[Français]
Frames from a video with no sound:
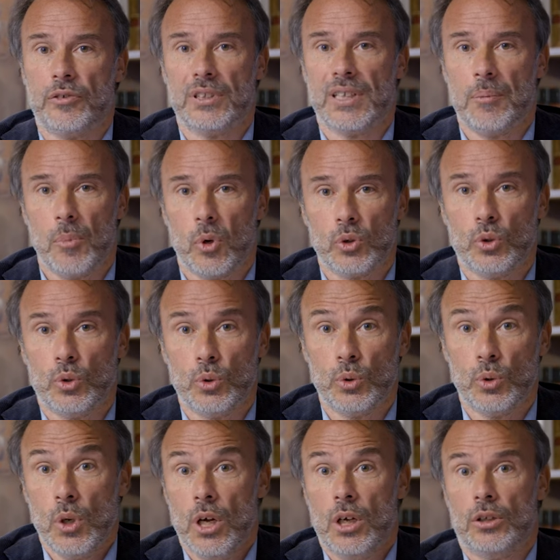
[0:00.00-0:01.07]

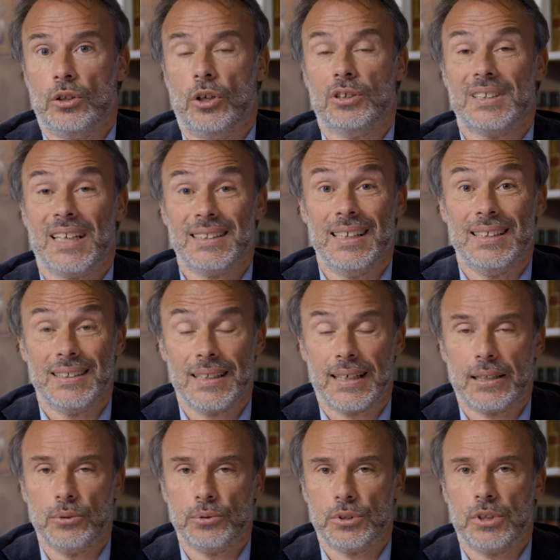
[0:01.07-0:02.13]
fondamentaux dans certaines
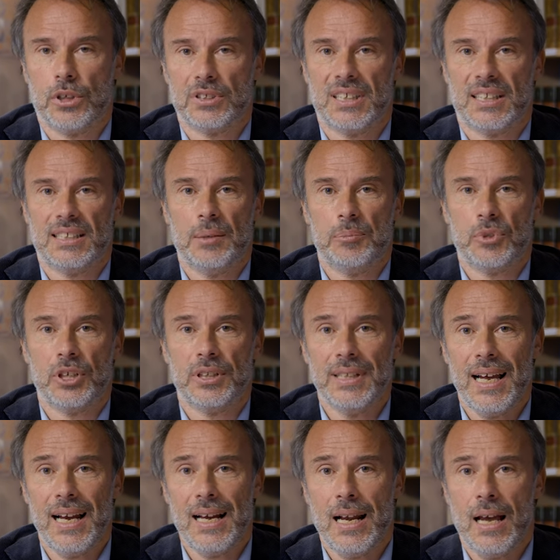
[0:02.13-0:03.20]
circonstances
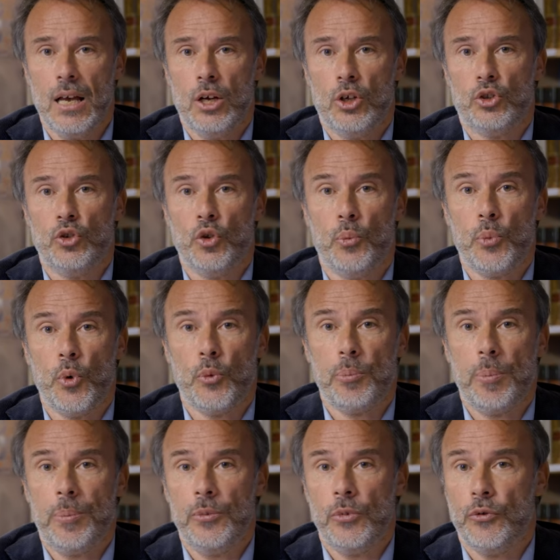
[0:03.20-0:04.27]
exceptionnelles ne
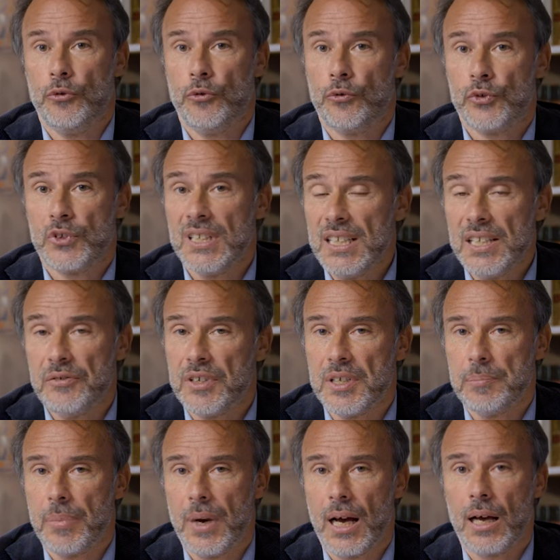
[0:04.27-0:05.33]

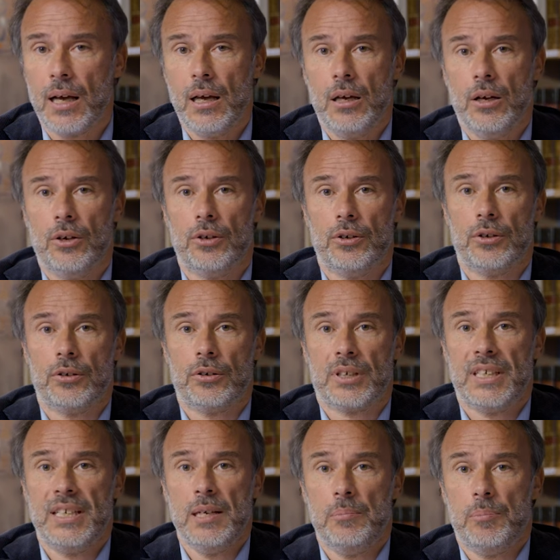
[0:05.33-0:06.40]
signifie pas euh,
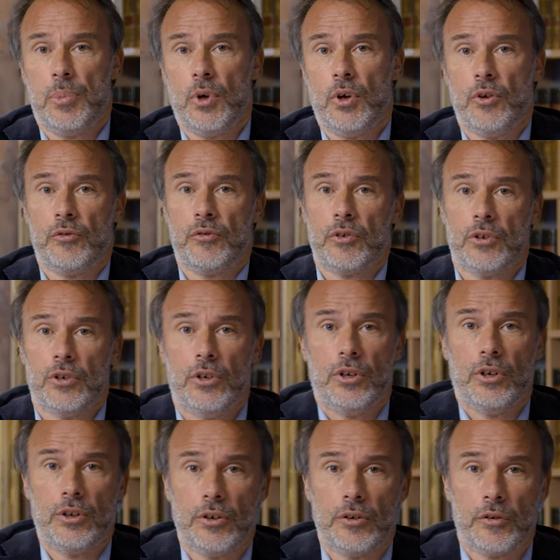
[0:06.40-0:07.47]
qu'ils peuvent
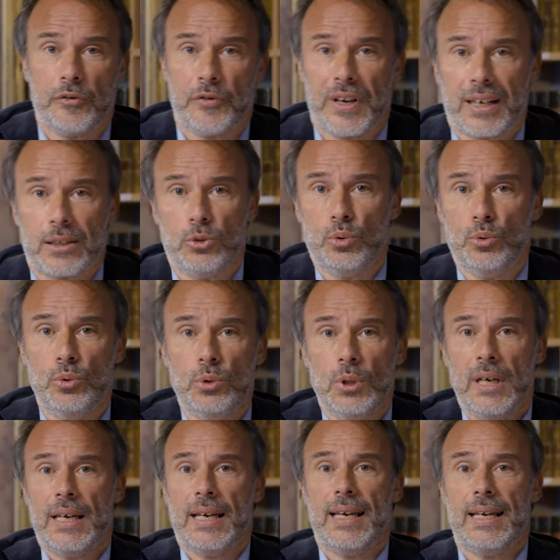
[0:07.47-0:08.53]
euh, faire tout
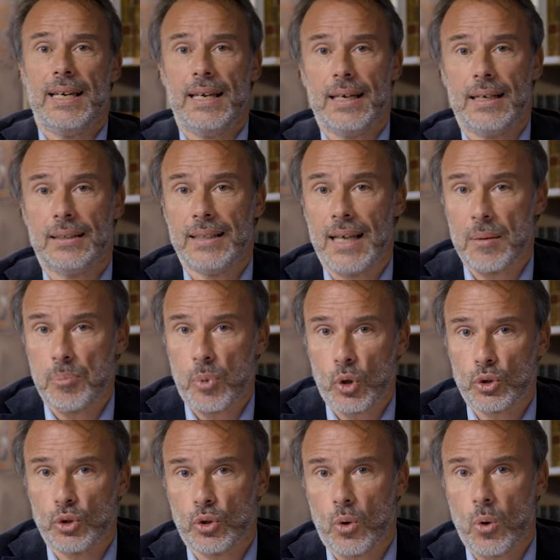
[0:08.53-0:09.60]
et
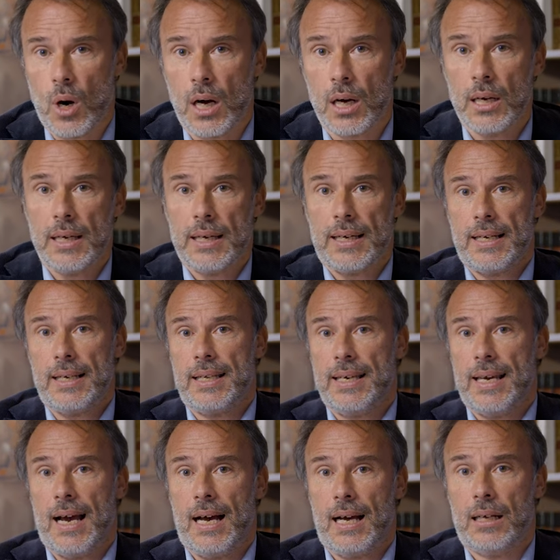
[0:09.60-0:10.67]
n'importe quoi. Il
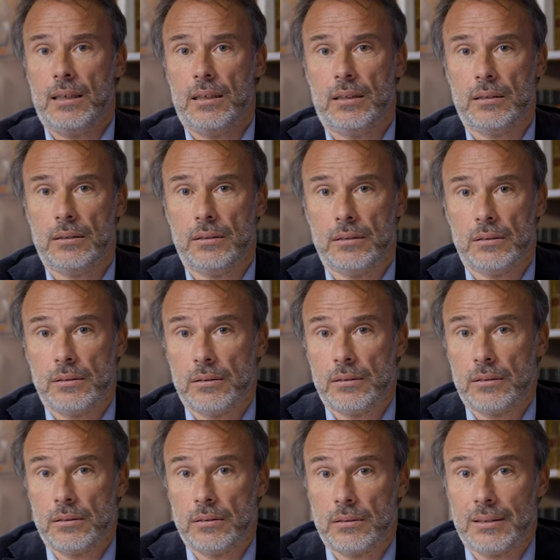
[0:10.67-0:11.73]
y a
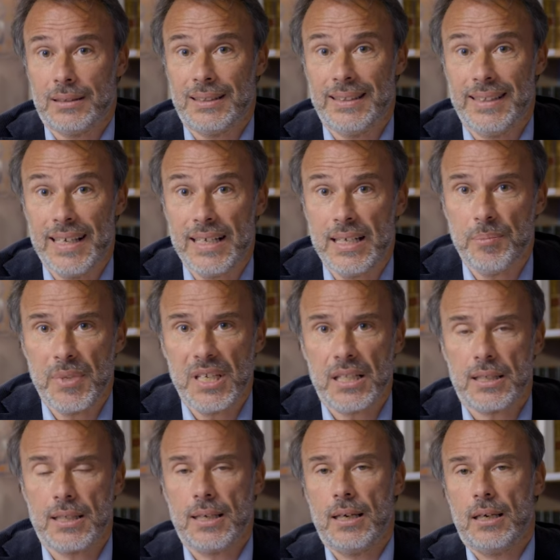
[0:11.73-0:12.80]
euh, des
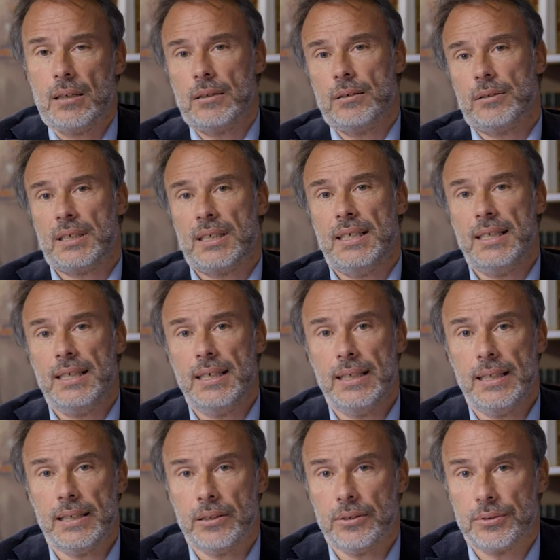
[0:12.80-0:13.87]
limites
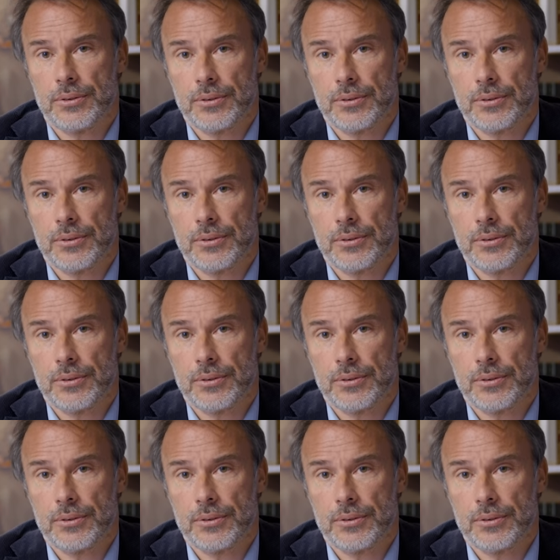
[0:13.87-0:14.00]
qui